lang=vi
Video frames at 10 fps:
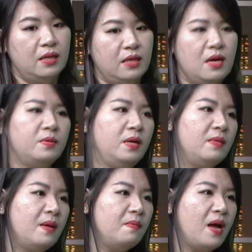nhưng học
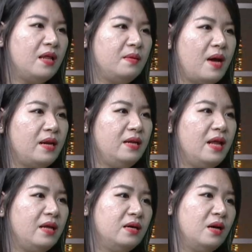đến năm ba thì bạn ấy
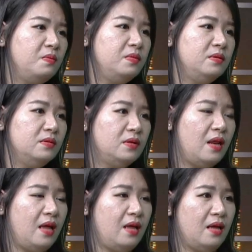lại không
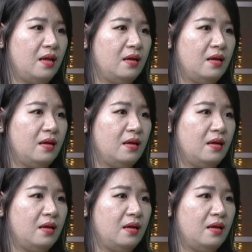là